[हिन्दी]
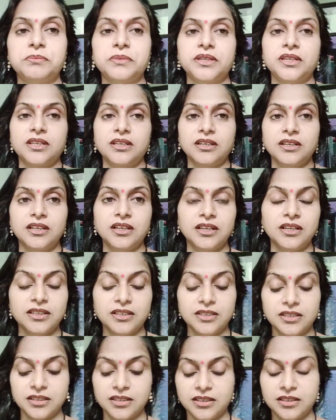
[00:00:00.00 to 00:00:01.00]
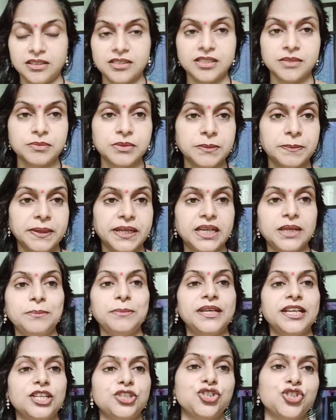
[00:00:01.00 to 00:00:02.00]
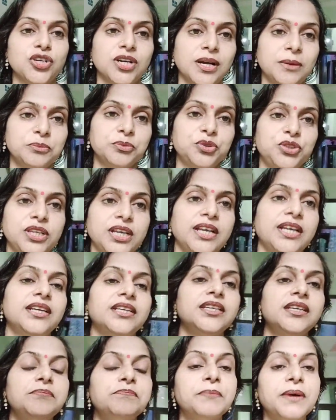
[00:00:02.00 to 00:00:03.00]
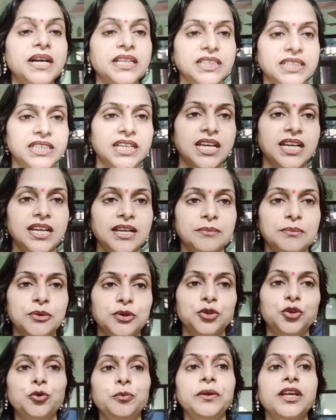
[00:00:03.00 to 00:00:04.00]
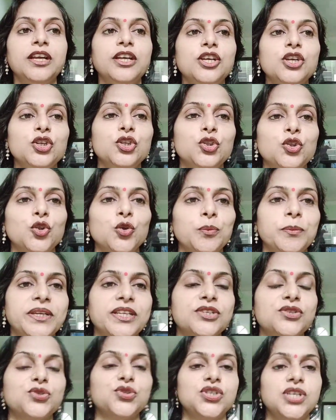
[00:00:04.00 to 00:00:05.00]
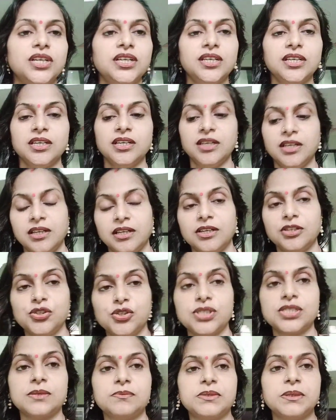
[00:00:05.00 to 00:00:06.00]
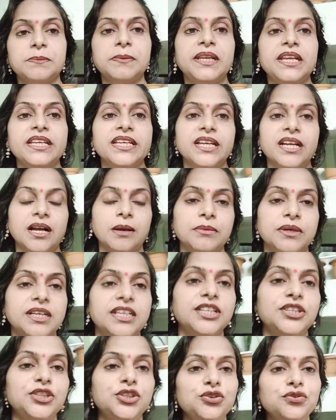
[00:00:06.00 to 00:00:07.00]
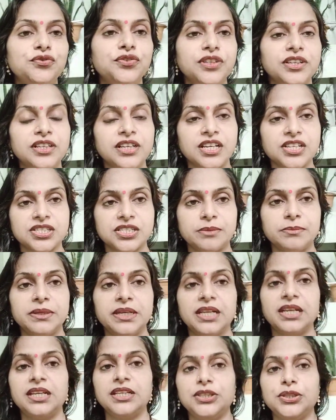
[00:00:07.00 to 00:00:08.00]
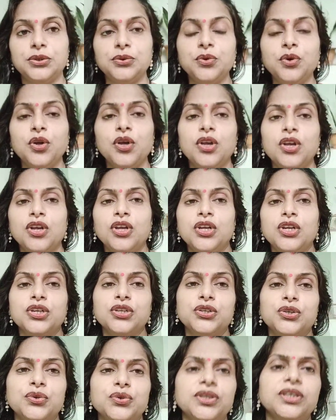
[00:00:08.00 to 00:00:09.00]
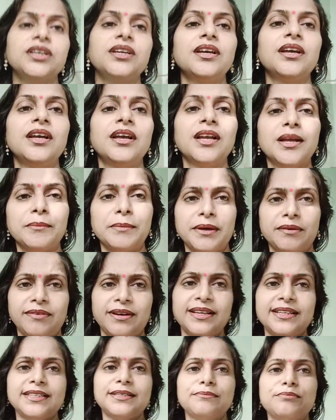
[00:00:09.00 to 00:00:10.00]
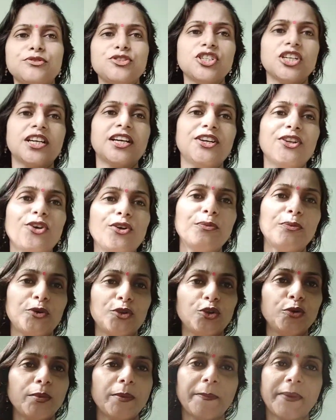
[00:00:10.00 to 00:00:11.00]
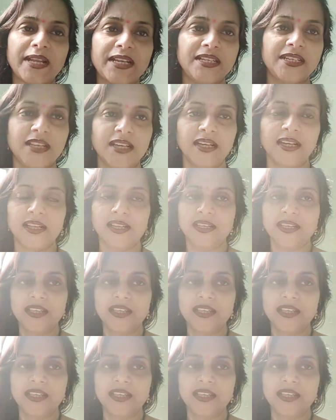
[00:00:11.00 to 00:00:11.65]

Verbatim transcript: ना सबसे पहले मेरा जो काम होता है कि पानी डालना पौधों में तो मैंने सोचा कि जो सबसे पहले ये काम कर लेती हूँ फिर नाश्ता बना लेती हूँ क्योंकि भगवान की पूजा करना और पौधों में पानी डालना